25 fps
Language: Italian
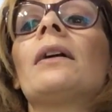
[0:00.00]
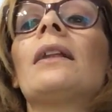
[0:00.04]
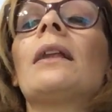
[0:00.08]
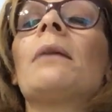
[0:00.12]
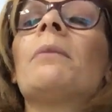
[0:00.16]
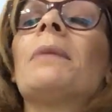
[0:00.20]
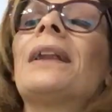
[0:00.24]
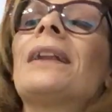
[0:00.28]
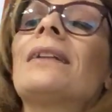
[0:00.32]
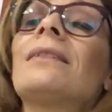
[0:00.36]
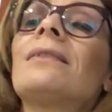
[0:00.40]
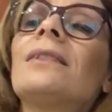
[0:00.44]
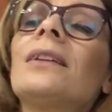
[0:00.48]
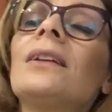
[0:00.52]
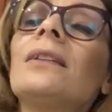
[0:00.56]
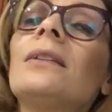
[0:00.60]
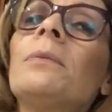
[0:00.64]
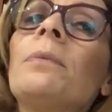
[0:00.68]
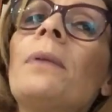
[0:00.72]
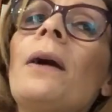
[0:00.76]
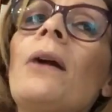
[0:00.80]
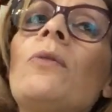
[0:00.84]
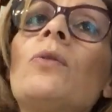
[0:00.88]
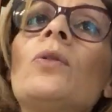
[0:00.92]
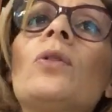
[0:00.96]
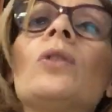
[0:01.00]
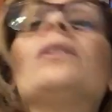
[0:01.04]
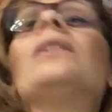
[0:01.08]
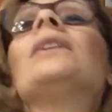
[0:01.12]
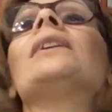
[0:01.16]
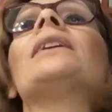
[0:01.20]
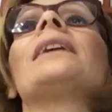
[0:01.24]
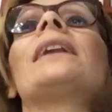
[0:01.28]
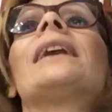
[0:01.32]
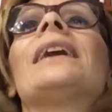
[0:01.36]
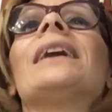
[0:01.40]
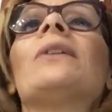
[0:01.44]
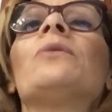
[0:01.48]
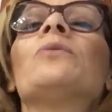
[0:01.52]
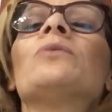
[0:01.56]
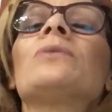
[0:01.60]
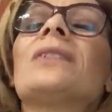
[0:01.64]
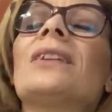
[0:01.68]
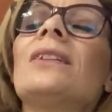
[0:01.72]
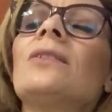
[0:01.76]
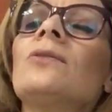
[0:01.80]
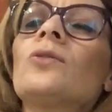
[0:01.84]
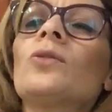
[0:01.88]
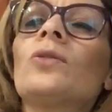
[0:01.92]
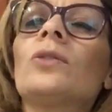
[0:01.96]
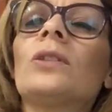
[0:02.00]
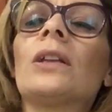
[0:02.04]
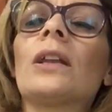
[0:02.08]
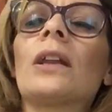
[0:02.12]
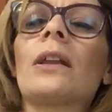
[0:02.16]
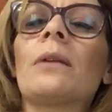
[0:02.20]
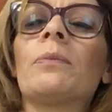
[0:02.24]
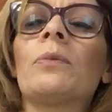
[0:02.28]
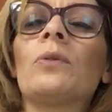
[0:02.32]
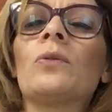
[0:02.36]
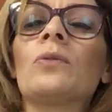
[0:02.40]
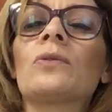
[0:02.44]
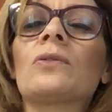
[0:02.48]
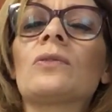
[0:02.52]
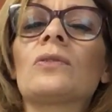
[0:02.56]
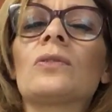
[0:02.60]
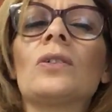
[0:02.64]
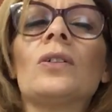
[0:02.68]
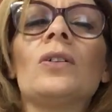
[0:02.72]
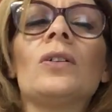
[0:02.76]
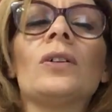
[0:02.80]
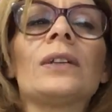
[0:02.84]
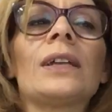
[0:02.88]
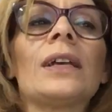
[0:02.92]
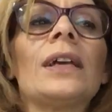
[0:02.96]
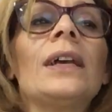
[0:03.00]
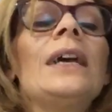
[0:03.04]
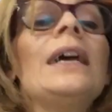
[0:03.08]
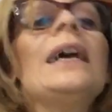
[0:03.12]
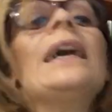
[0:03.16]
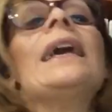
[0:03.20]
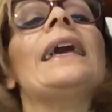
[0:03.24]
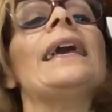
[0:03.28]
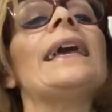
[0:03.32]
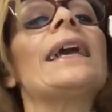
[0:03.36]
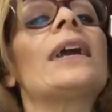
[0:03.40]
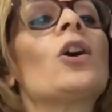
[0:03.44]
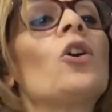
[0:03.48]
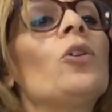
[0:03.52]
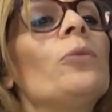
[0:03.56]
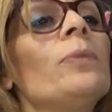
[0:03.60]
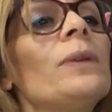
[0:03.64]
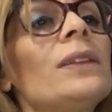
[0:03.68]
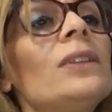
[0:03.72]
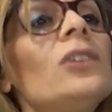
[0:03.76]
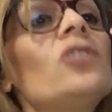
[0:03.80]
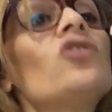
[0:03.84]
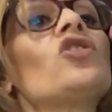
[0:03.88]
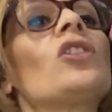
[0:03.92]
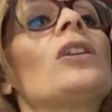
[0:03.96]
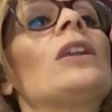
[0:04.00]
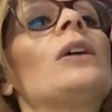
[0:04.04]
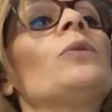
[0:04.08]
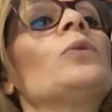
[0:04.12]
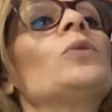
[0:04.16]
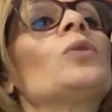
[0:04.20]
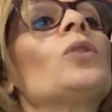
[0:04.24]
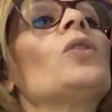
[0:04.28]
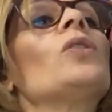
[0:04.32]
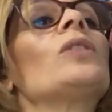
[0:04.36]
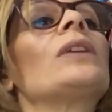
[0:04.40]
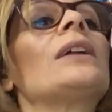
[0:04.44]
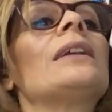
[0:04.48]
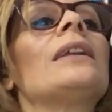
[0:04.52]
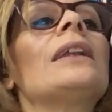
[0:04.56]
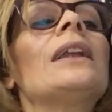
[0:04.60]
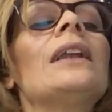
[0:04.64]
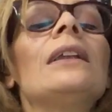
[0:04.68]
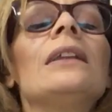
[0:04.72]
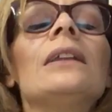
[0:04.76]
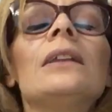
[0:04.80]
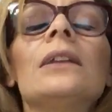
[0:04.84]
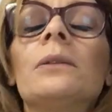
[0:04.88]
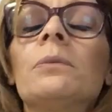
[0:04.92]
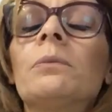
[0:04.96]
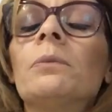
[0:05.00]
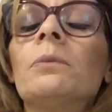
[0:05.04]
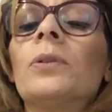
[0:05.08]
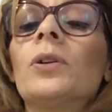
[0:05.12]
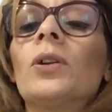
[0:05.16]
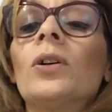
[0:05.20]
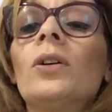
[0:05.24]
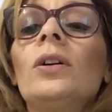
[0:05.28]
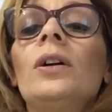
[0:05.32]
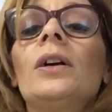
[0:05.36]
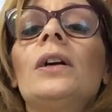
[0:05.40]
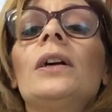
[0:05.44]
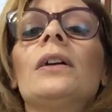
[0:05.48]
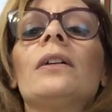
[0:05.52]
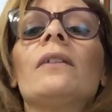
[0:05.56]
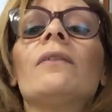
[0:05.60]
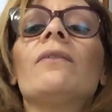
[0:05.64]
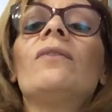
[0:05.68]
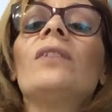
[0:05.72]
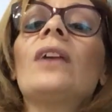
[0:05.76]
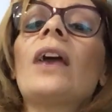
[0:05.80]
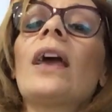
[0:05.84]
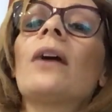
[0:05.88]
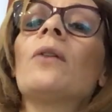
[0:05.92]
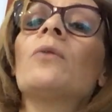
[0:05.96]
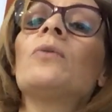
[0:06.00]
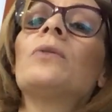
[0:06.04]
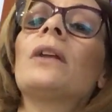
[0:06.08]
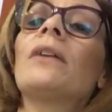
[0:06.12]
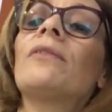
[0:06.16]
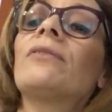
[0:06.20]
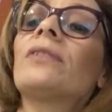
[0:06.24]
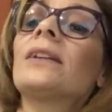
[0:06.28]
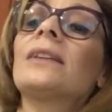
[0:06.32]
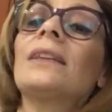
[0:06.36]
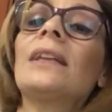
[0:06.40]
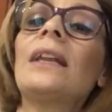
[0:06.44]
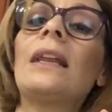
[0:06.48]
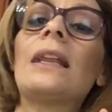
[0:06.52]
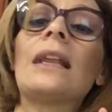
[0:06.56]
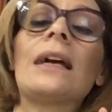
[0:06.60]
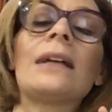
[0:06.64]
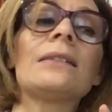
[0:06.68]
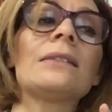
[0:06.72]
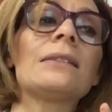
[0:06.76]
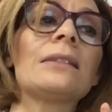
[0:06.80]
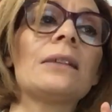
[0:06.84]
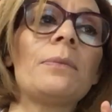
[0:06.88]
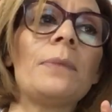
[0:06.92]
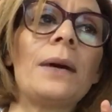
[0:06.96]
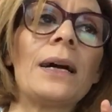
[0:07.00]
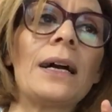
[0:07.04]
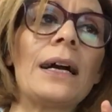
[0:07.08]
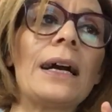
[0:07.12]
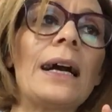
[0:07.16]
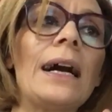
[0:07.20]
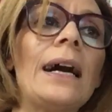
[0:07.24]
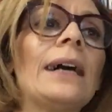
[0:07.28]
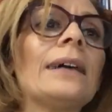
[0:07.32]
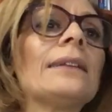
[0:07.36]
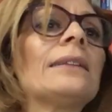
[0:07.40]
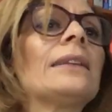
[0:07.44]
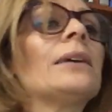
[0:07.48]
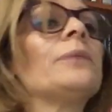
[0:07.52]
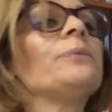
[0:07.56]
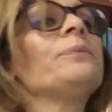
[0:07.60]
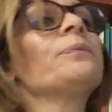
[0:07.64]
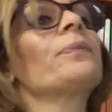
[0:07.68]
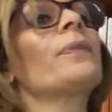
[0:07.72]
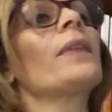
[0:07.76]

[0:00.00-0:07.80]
la malattia di Paolo gli crea un senso di repulsione e come dice l'autore nel libro vi è una fratellanza mancata.